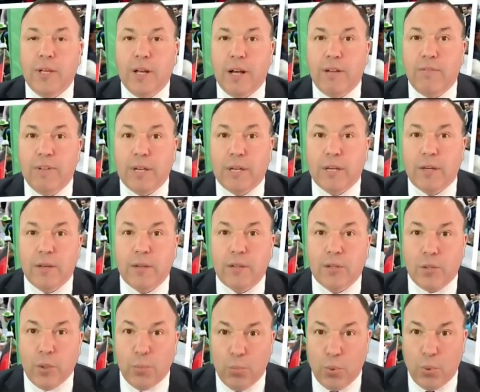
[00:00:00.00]

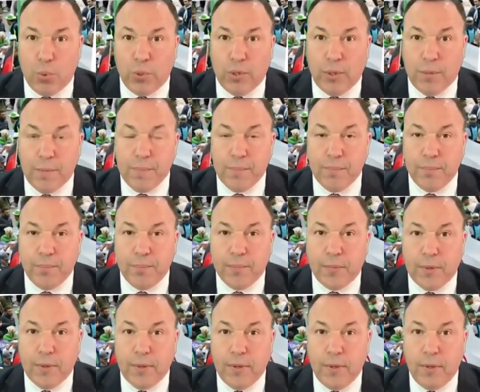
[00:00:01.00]
avec Tebboune.
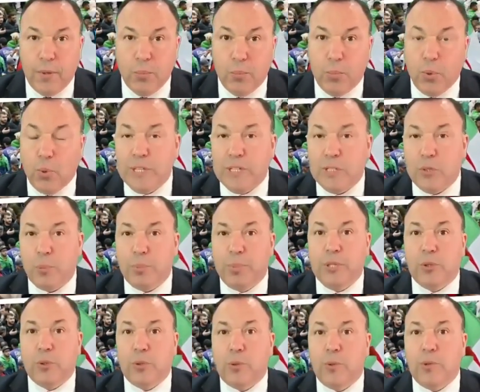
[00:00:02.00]
Pour les
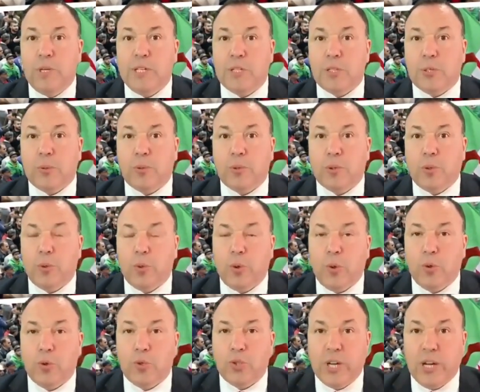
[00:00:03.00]
hôpitaux, les centres de
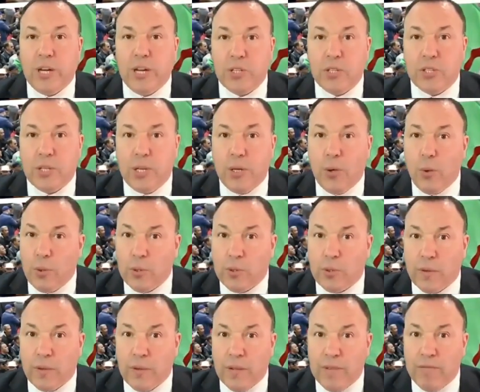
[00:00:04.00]
recherche et
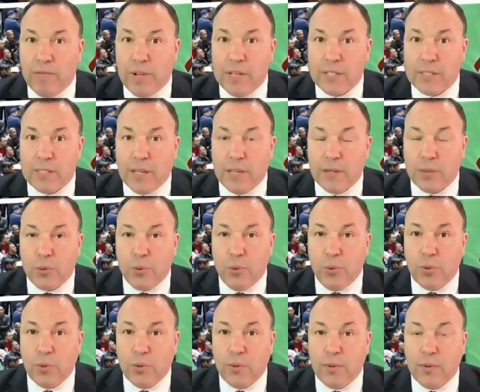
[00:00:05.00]
autres
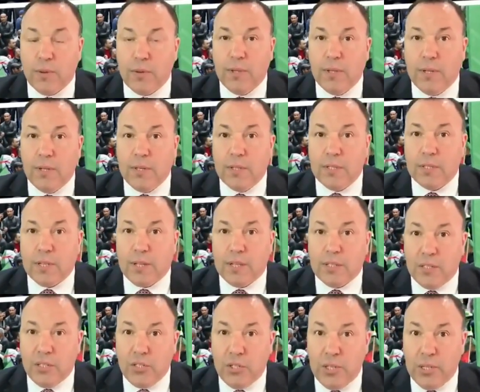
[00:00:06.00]
infrastructures
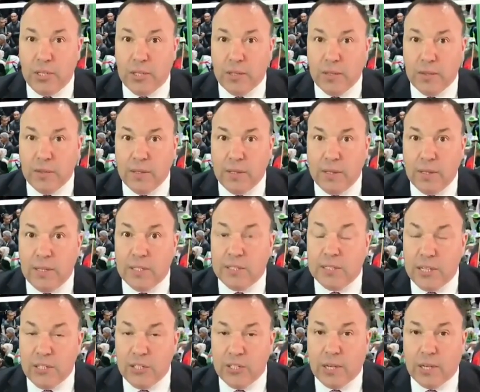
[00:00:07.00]
stratégiques,
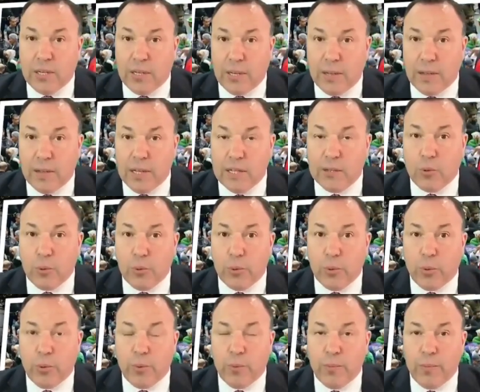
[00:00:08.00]
les Algériens
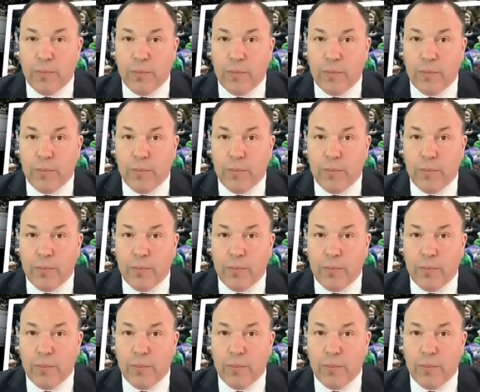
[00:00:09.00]
attendront.